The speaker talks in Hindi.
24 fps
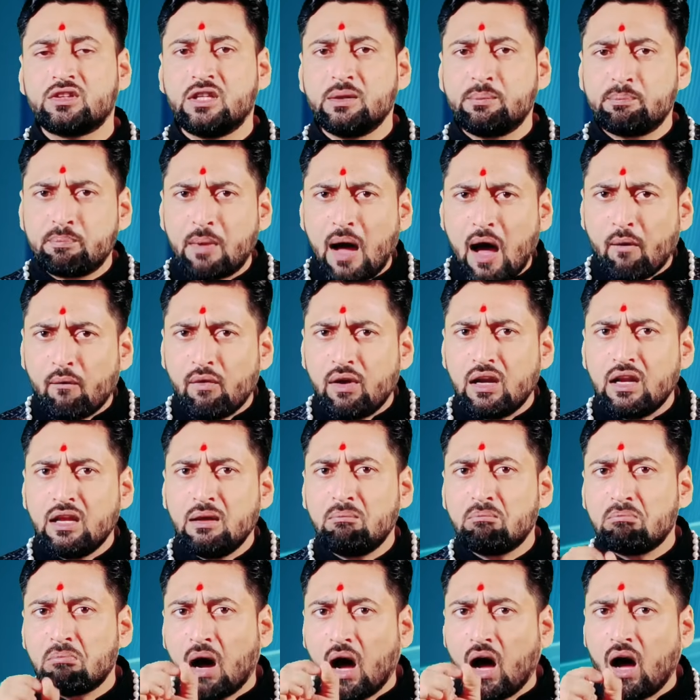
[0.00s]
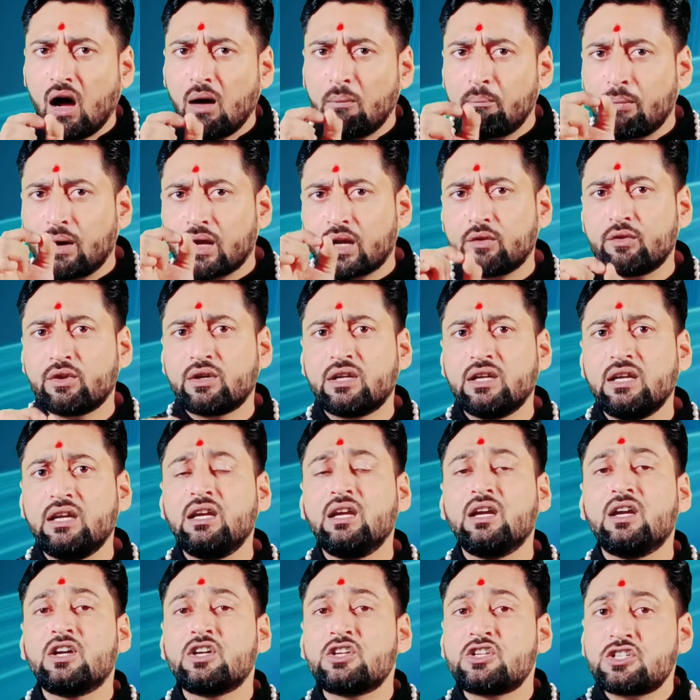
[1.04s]
दीपावली महापर्व की
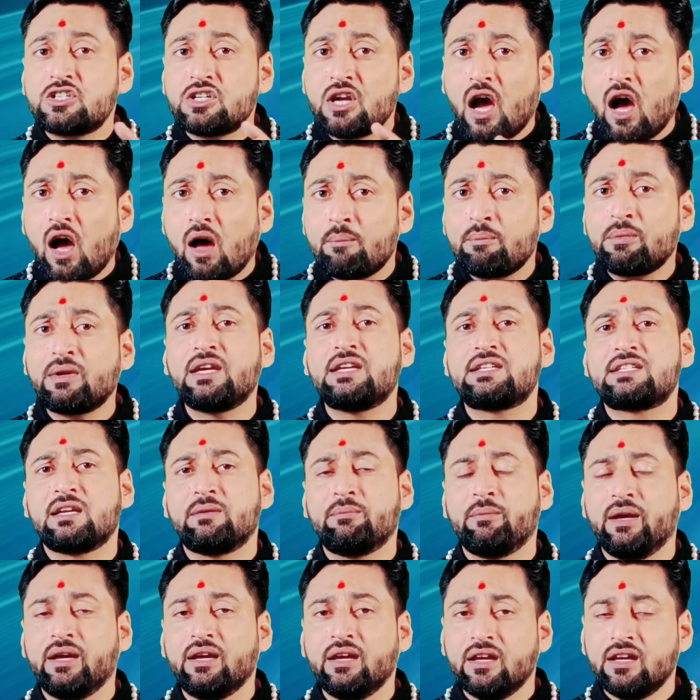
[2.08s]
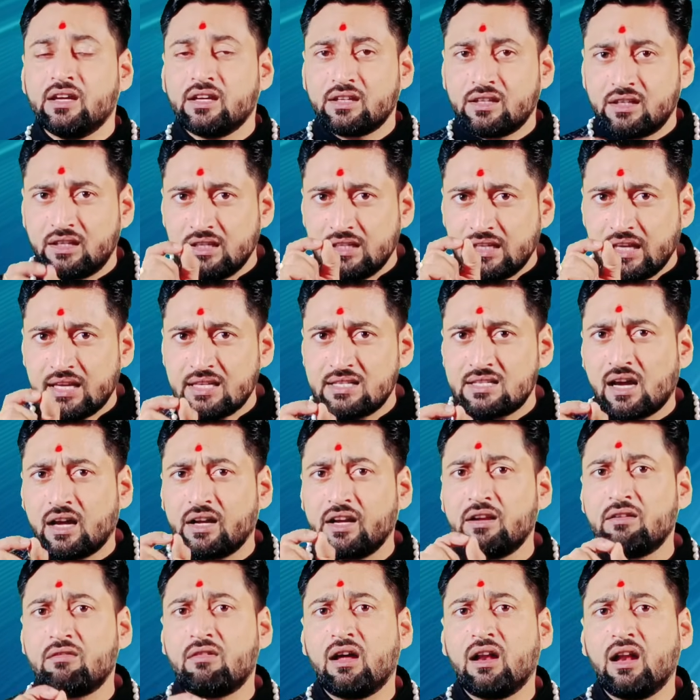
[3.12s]
शाम के समय किए
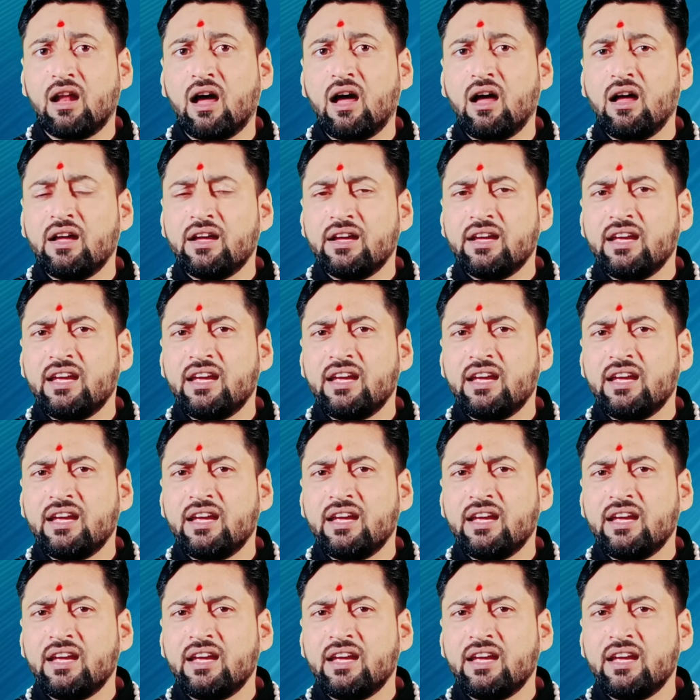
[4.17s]
जाने वाला